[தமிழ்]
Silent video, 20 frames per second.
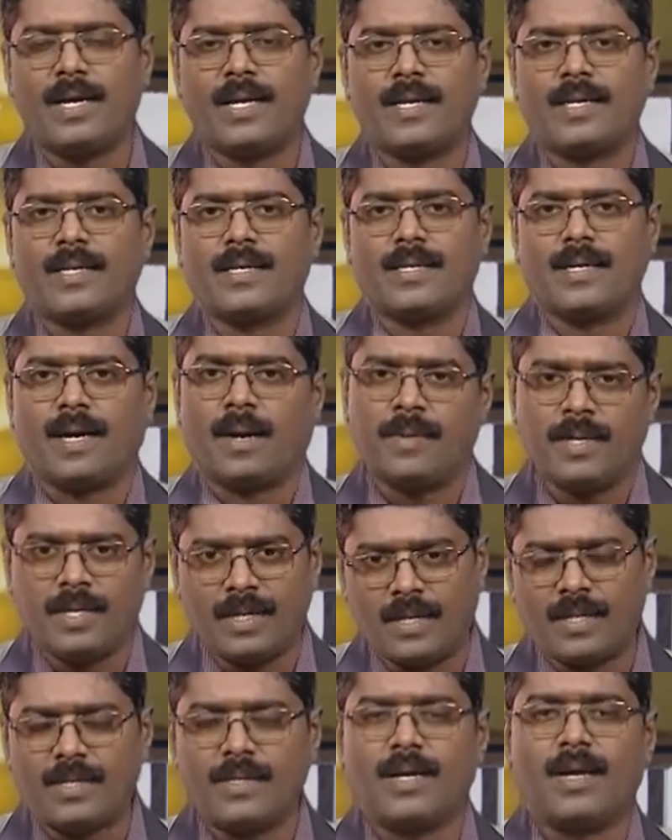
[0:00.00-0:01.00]
ஏன் எனக்கு
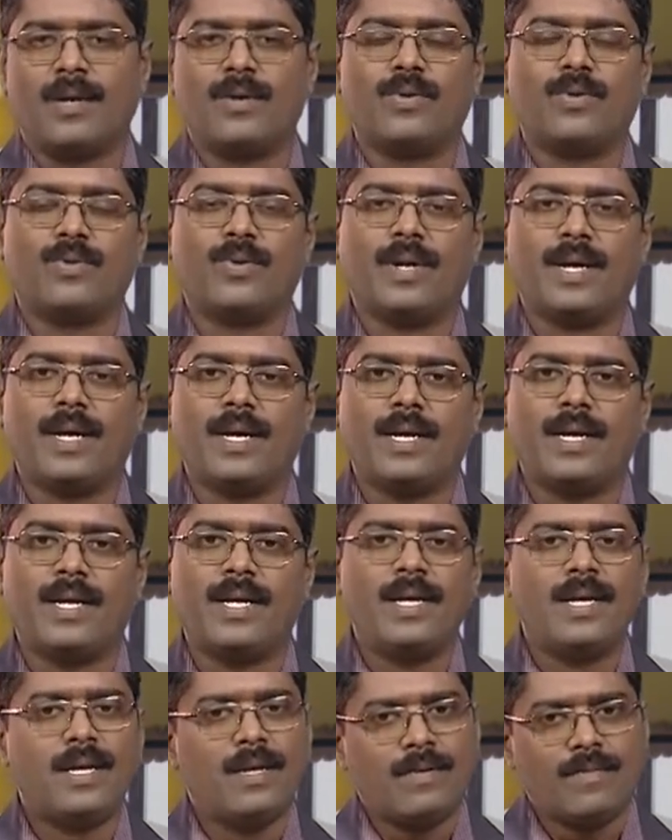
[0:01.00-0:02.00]
அப்படின்னு இருந்தாலும் கூட
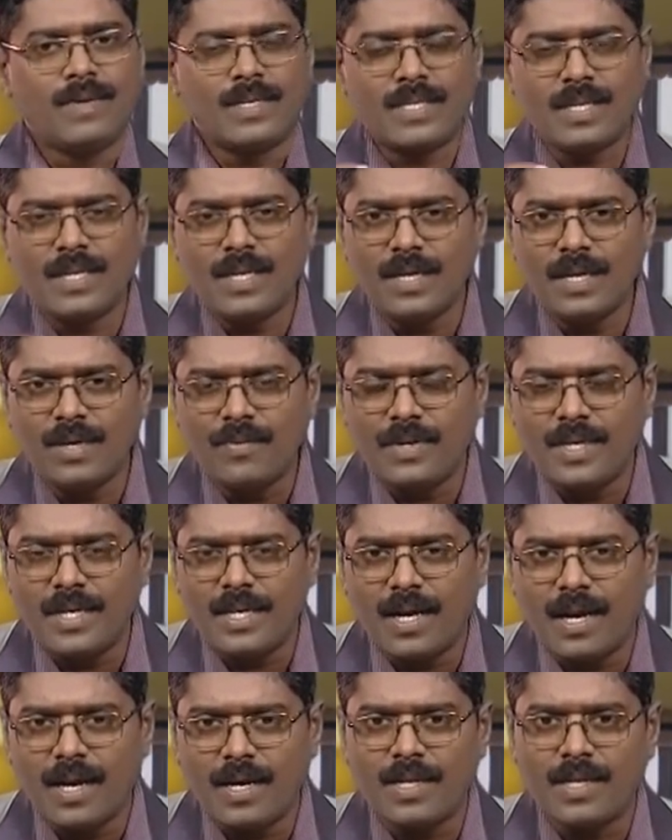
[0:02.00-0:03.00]
வசனங்கள்
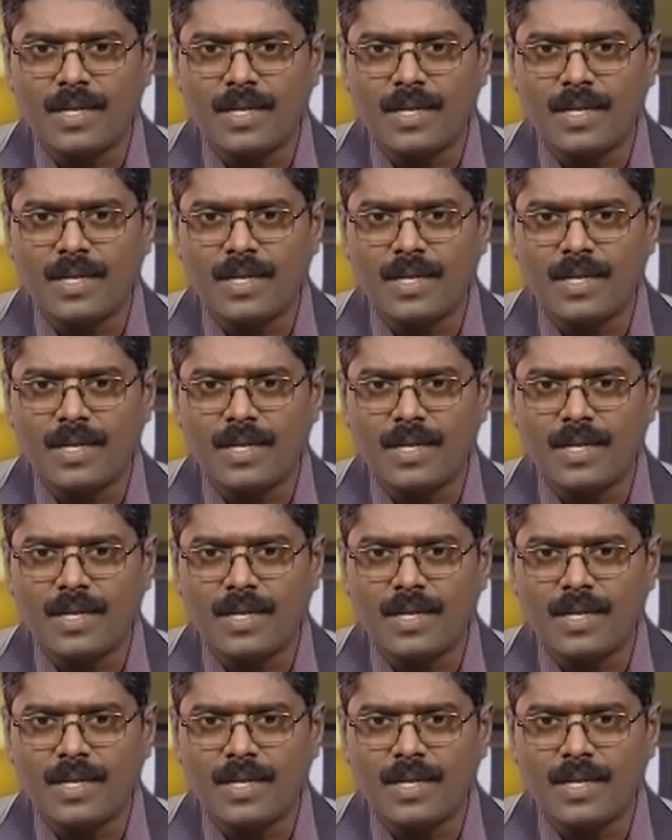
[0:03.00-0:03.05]
வழியாக